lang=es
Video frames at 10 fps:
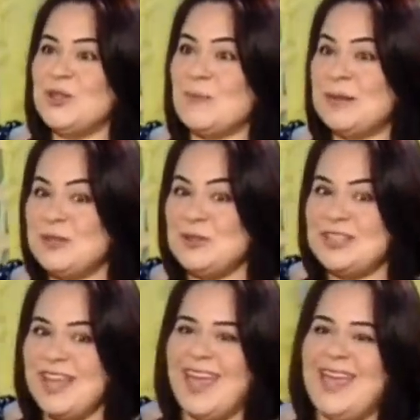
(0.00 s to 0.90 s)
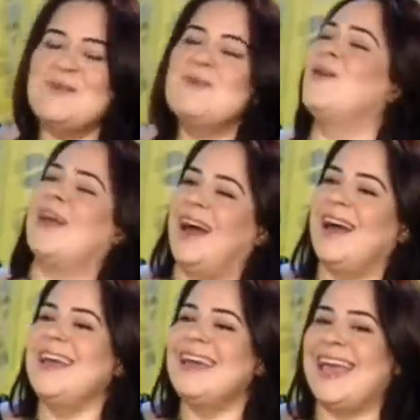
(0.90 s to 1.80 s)
Tómate un té y busca
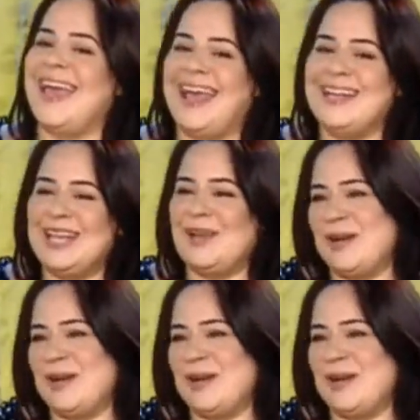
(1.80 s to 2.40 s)
que,